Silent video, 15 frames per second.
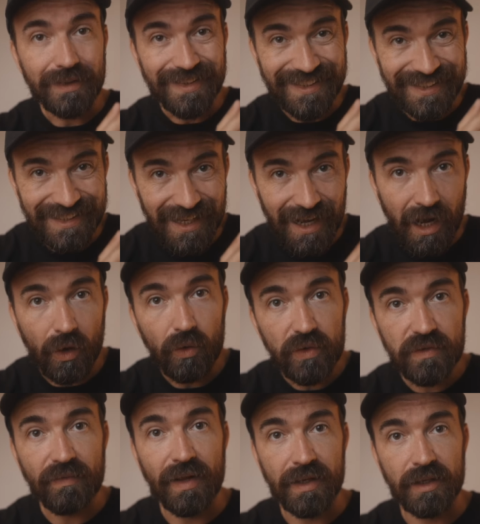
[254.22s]
Die
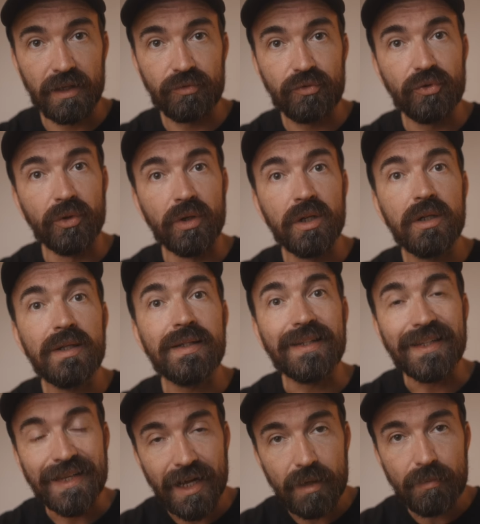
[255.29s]
Auswahl dafür,
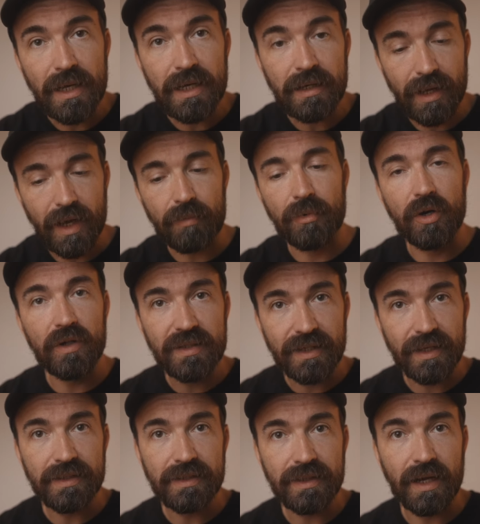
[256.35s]
die kann man am
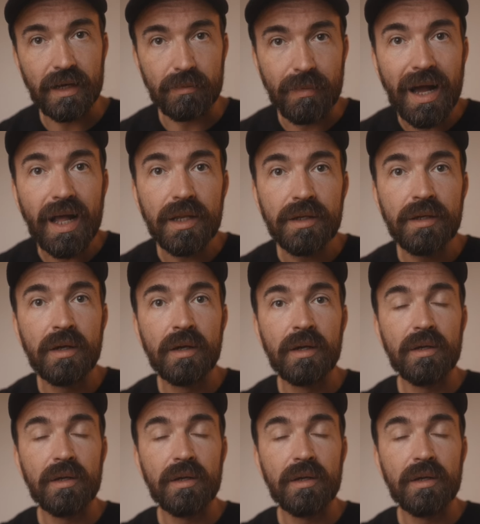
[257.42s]
Hochzeitstag machen,